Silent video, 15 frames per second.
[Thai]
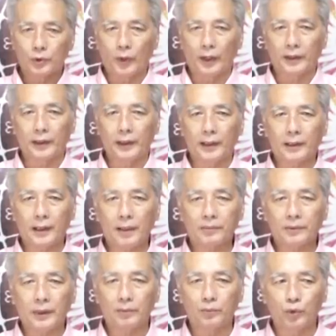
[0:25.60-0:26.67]
สวัสดีครับ
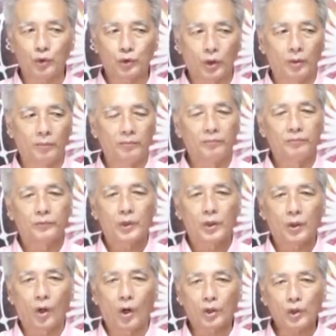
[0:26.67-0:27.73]
ท่านผู้ชม
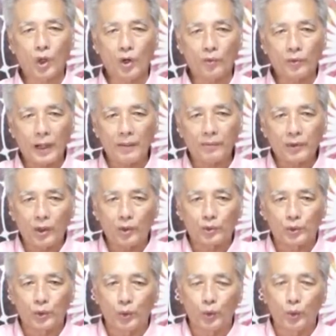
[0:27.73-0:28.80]
ขอต้อนรับเข้า
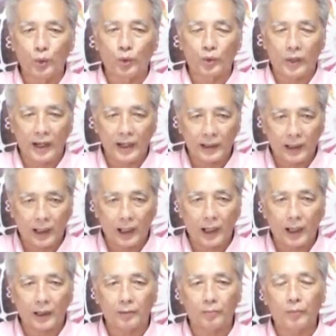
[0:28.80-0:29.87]
สู่รายกา
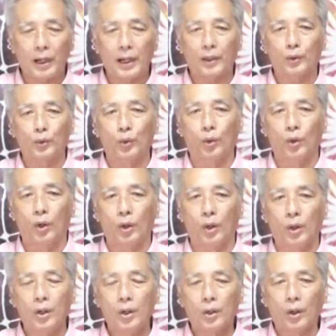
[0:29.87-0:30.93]
รบ้านดวง
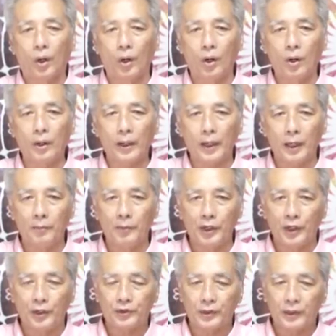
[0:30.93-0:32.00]
ของ e m i ม a
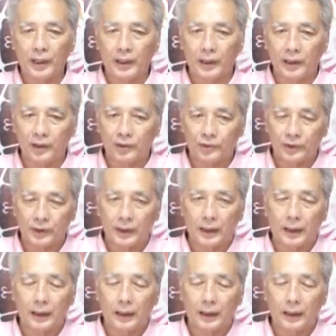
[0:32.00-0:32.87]
t e Channel a s i